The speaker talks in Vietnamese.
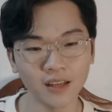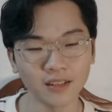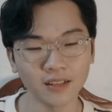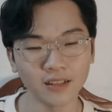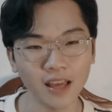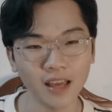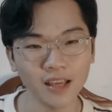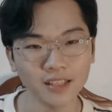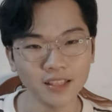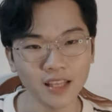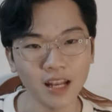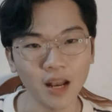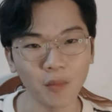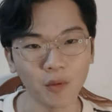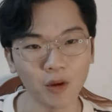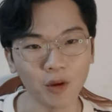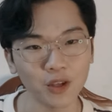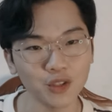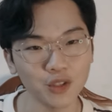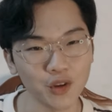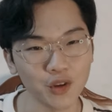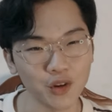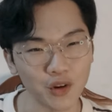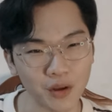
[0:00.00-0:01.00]
Đây sẽ là một
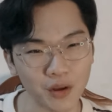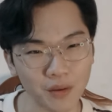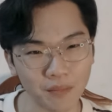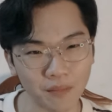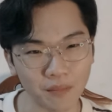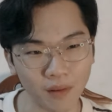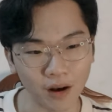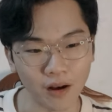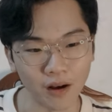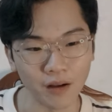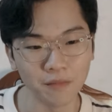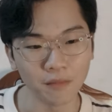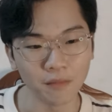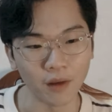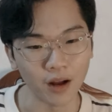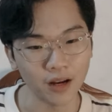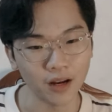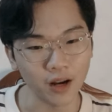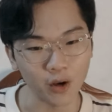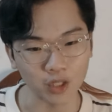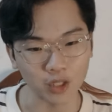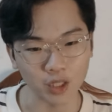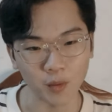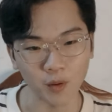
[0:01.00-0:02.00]
cái series mới mở
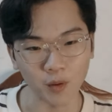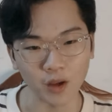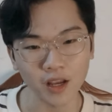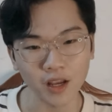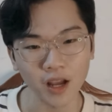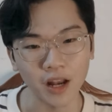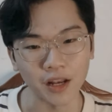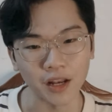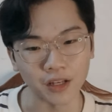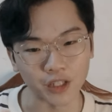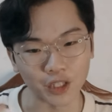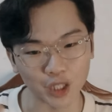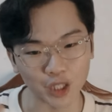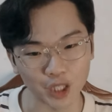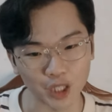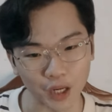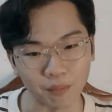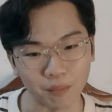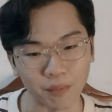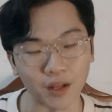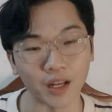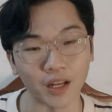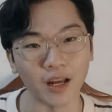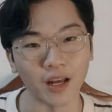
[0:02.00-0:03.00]
đầu trong cái hành
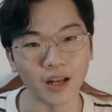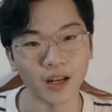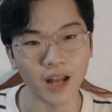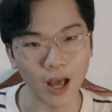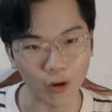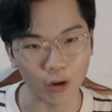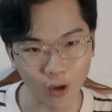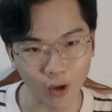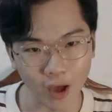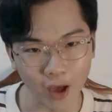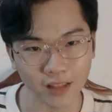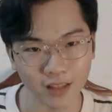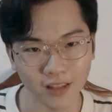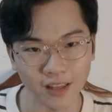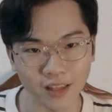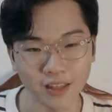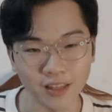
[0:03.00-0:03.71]
trình mình ở Đài Loan,